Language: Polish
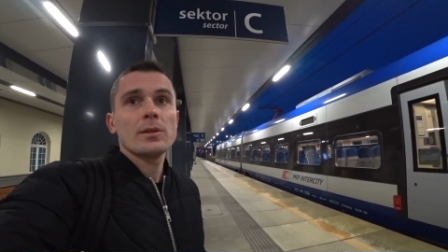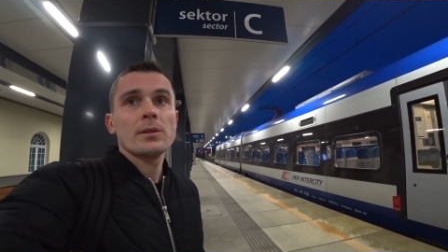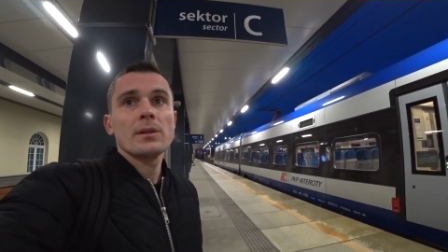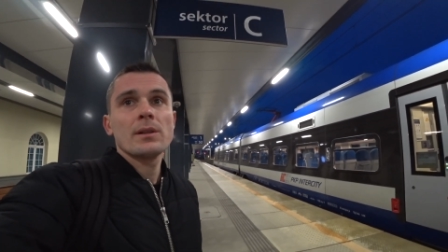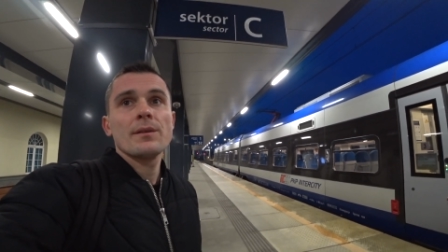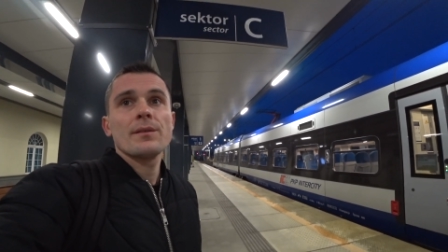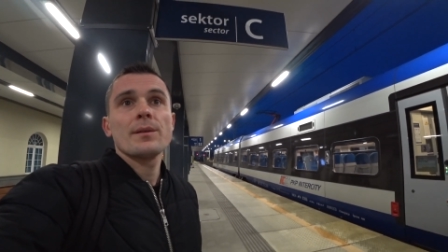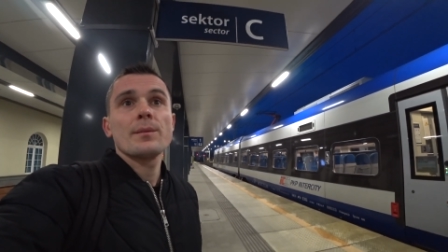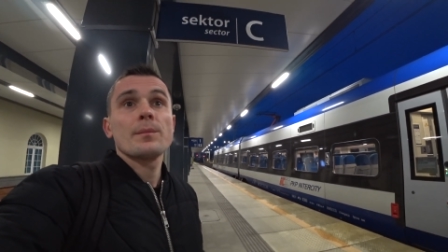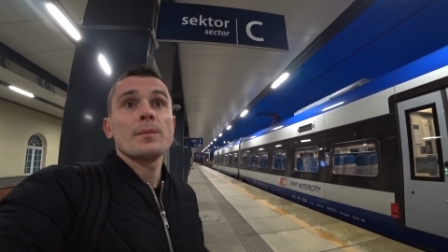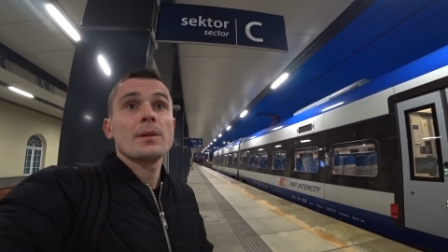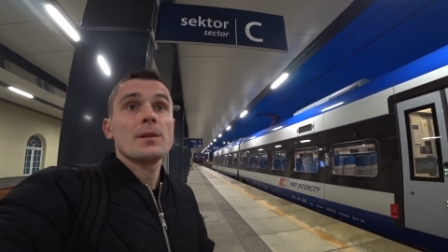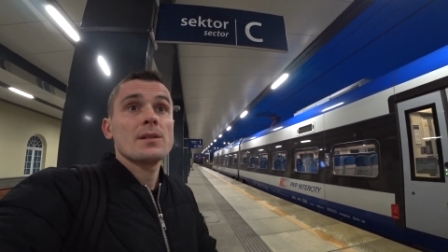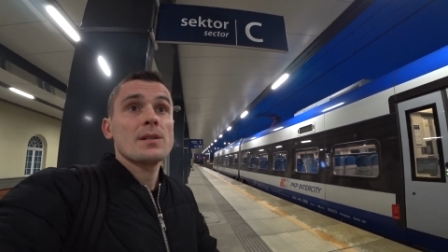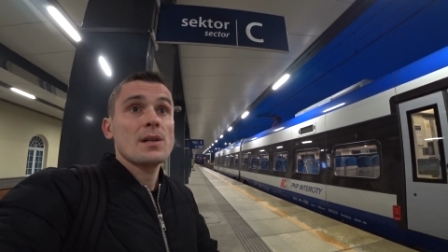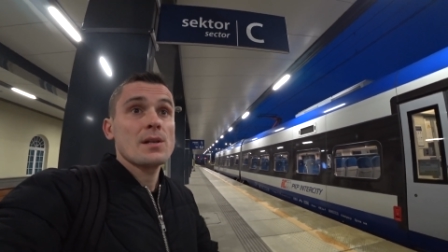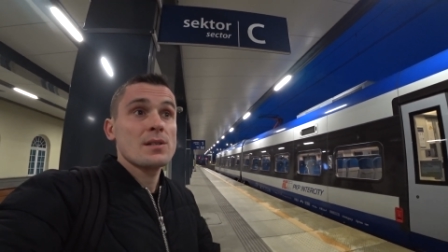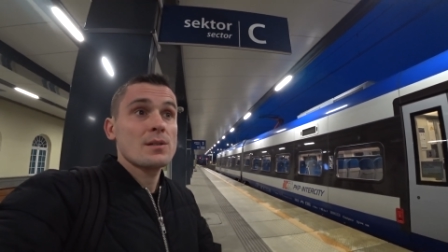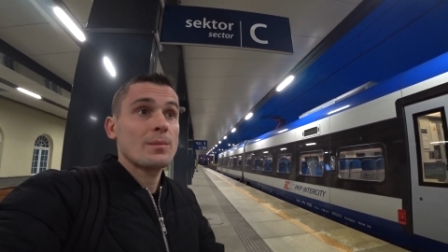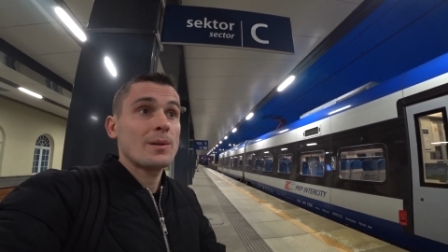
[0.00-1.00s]
Nie wiem,
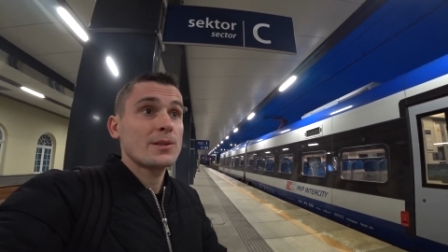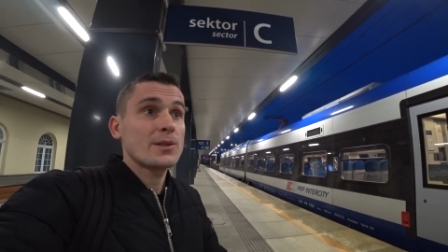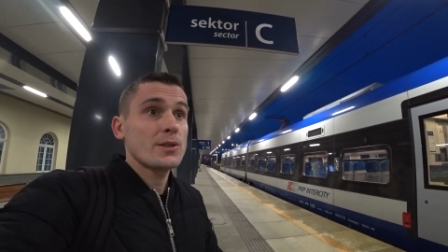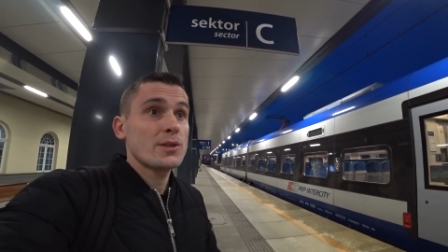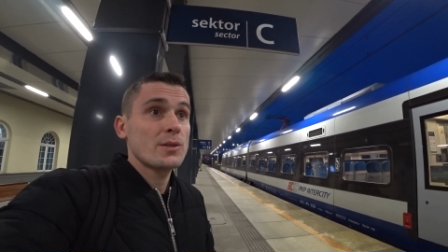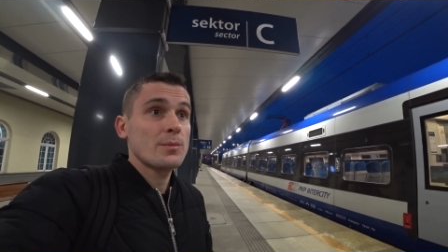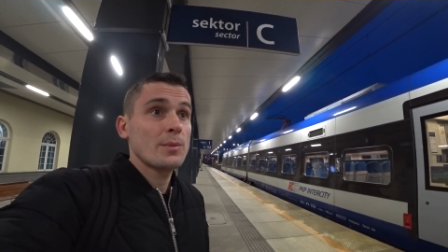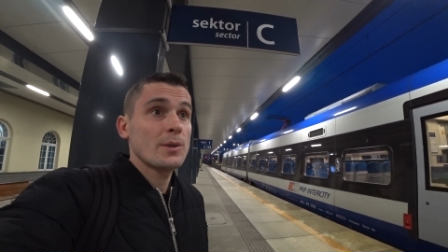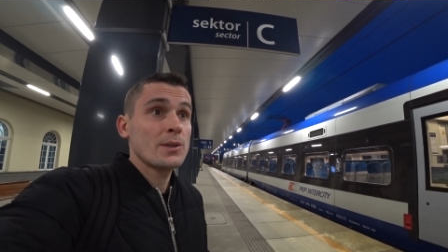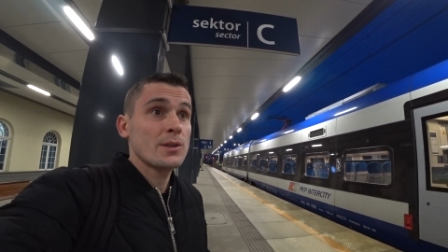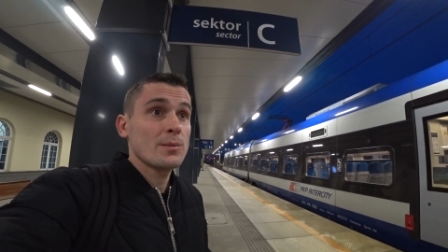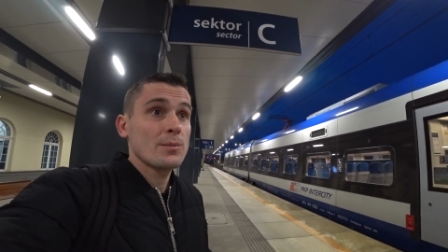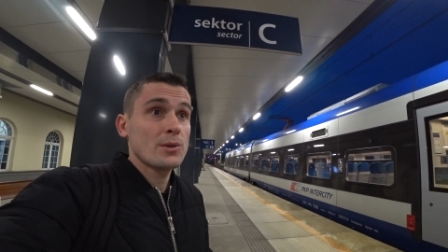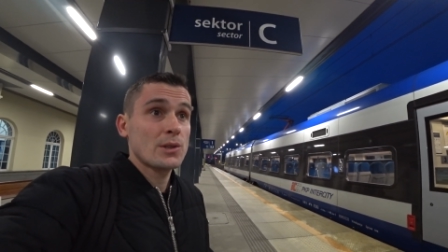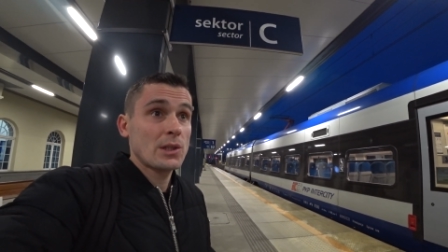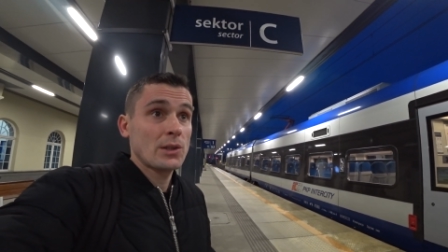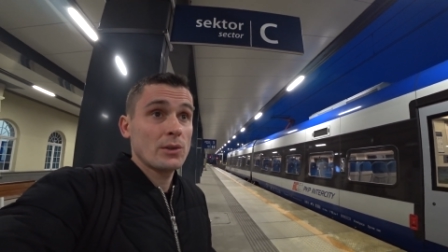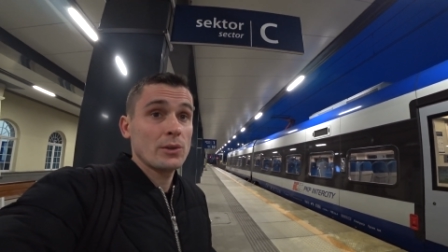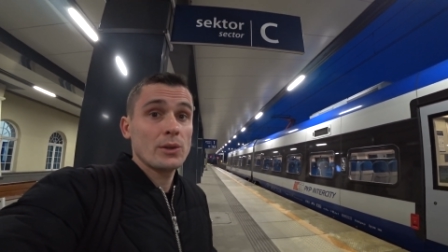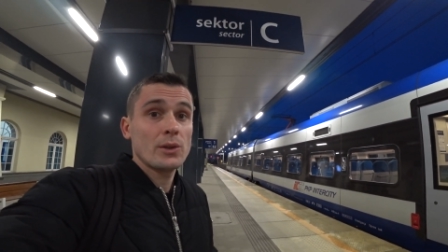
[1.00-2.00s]
zaraz zobaczę, czy będzie
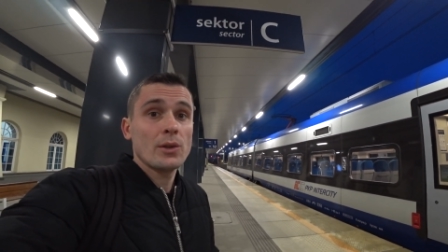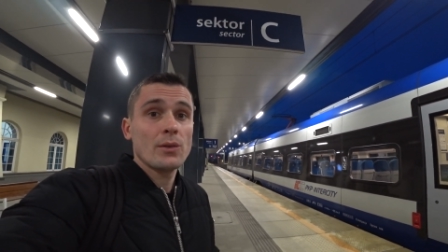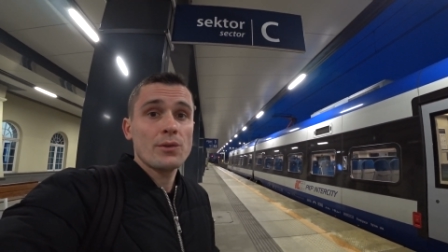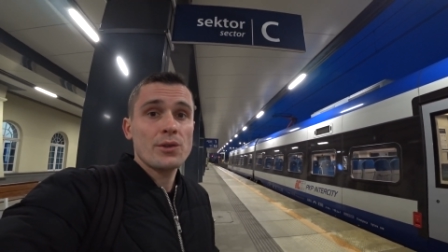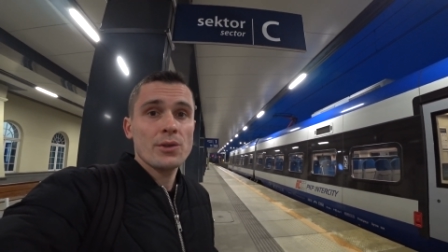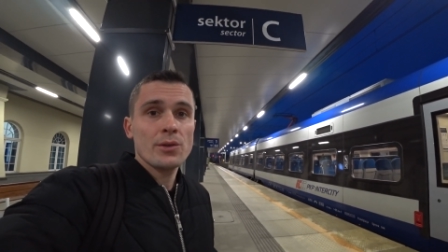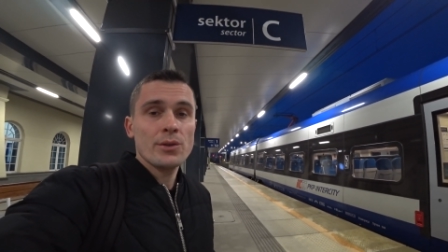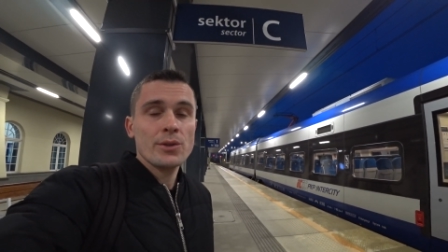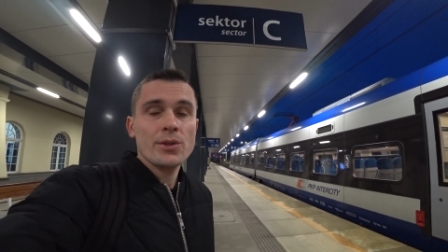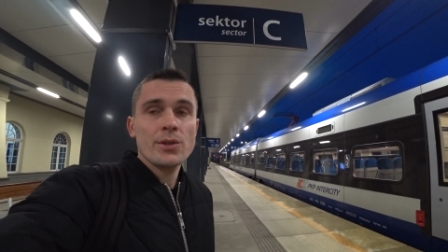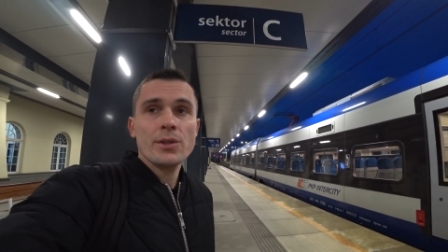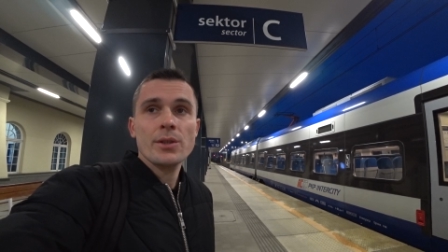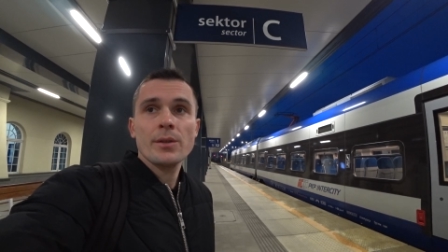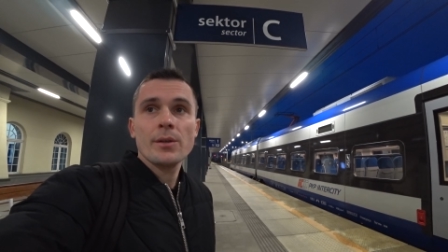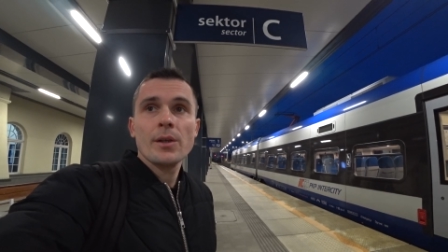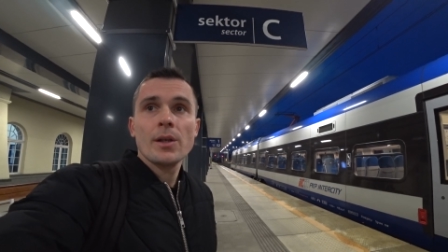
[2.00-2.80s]
można do niego wsiąść.